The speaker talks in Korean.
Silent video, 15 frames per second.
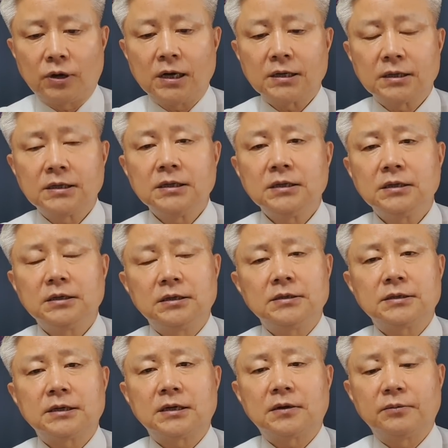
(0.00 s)
황희 이
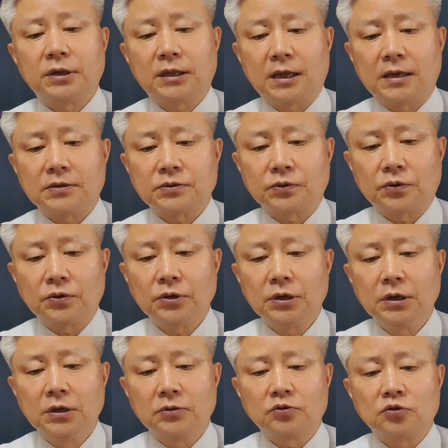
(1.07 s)
사람에 대해서도
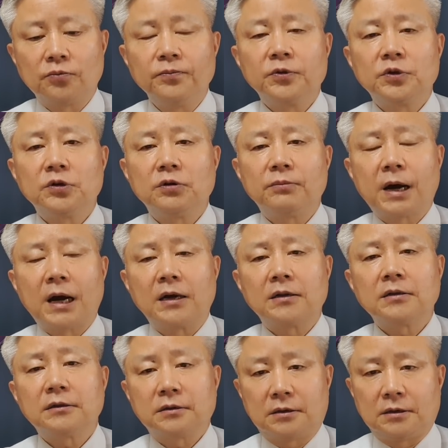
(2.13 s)
좀 더
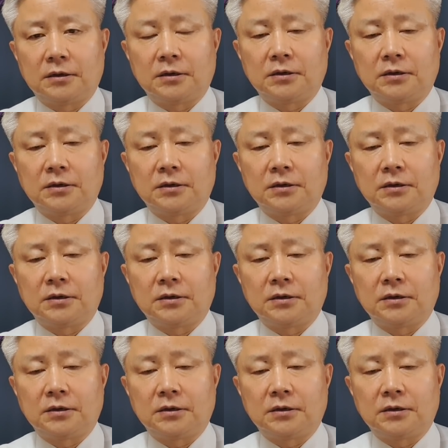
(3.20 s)
많은